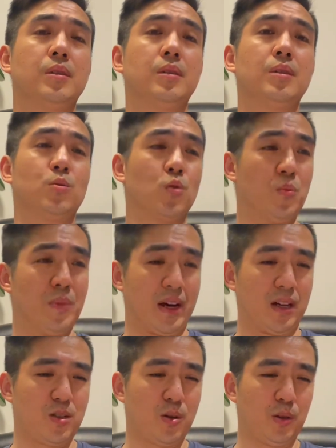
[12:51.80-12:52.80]
如果每
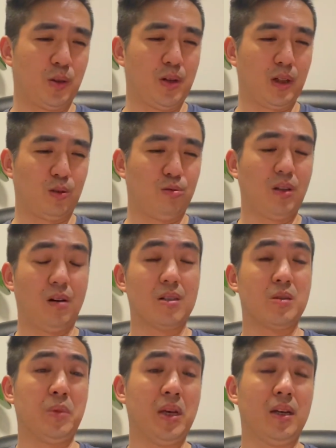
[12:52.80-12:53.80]
个球都要突到里
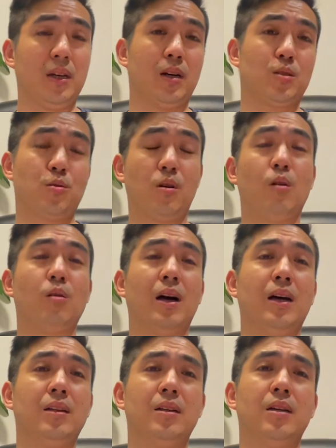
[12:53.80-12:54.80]
面啊去扣
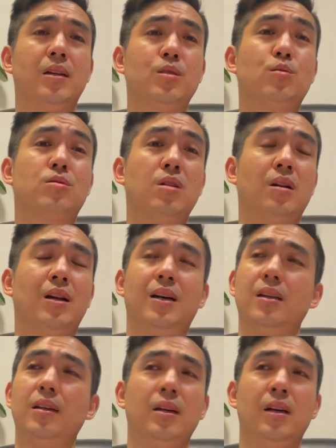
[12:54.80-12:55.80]
篮、去上篮，
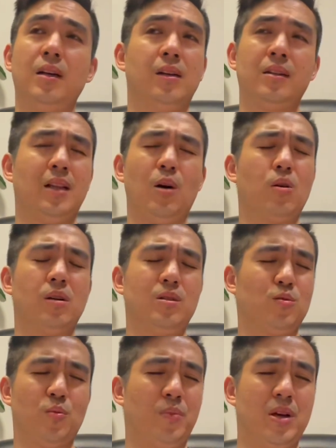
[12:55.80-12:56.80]
那我跟你
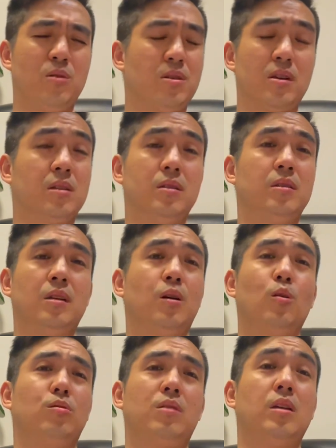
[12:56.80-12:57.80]
说，没有一个人能
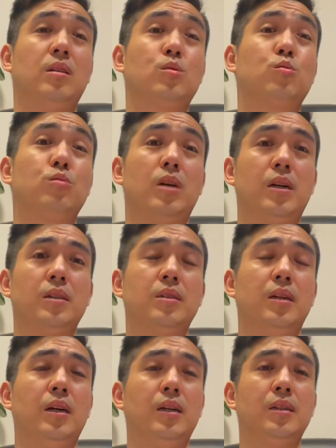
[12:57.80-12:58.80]
够顶得住的
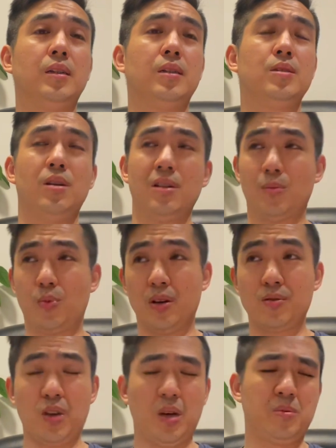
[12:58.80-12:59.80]
啊！像
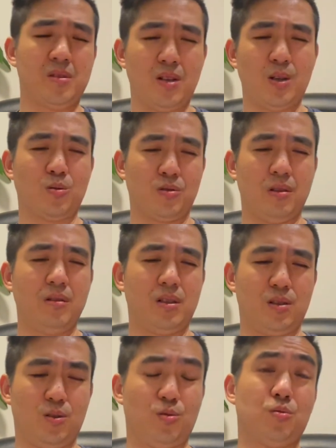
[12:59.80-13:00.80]
LeBron James 这种身体
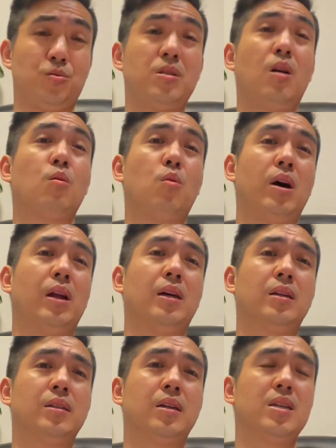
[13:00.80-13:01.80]
是属于妖怪了，
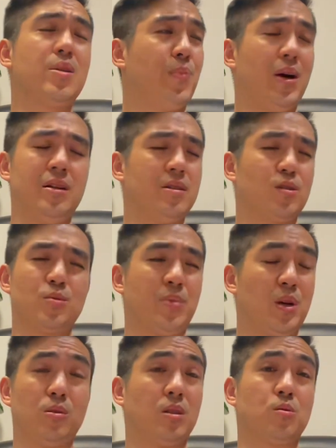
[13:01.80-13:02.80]
一般人是没
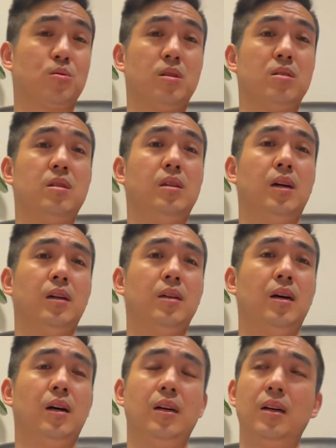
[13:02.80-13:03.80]
有这种身体的啊。